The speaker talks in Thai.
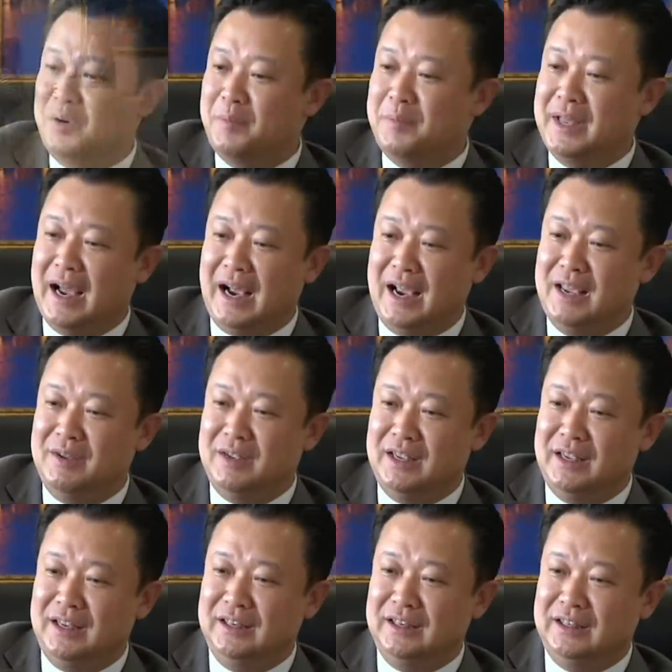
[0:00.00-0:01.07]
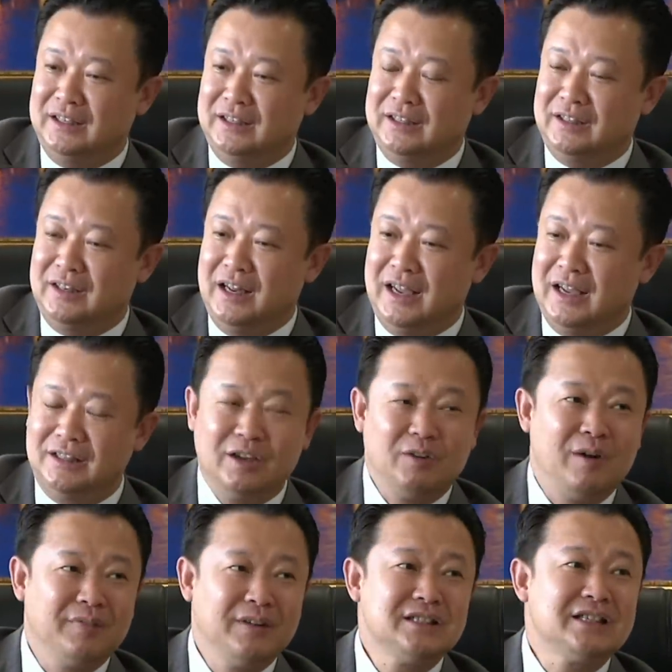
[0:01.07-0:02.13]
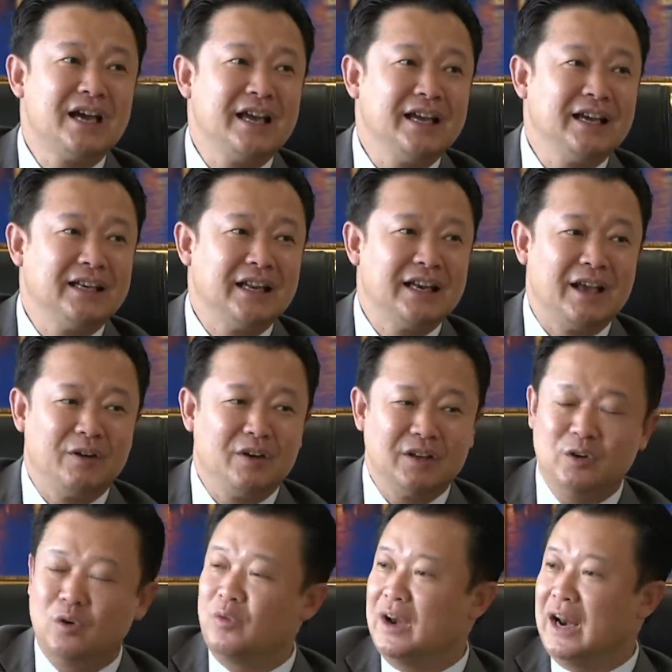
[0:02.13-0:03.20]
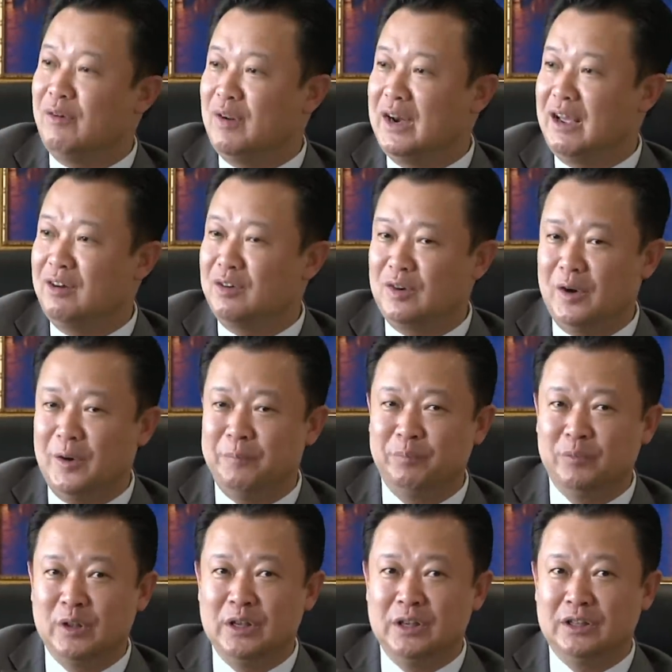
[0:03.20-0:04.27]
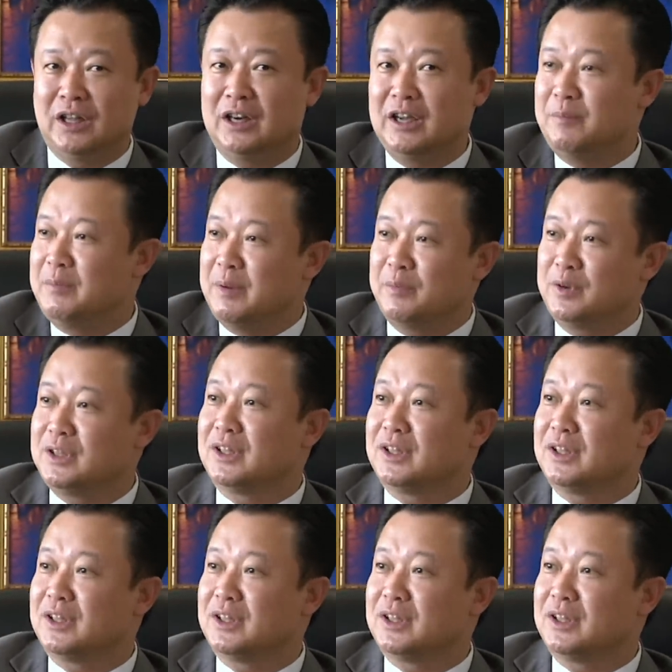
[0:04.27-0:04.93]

งประเทศไทยหรือทททกล่าวถึงวิสัยทัศน์ในการดำเนินงาน หลังจาก